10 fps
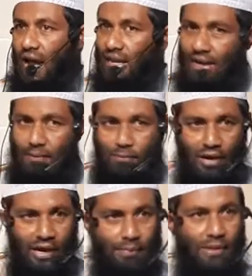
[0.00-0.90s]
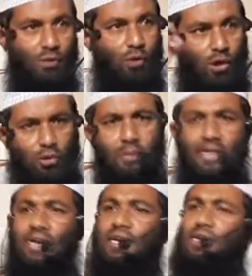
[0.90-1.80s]
আল্লাহ রাবুল আলমিন
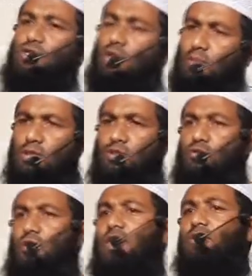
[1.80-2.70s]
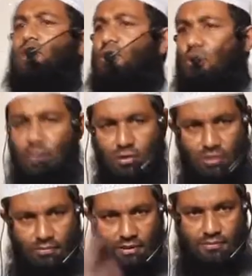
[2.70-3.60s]
অটোমেটিকলি সমস্ত সগিরা গোনাগুলি ক্ষমা
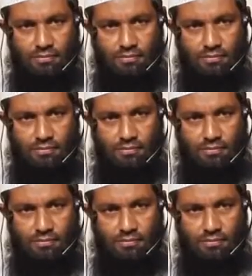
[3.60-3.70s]
করে দেবেন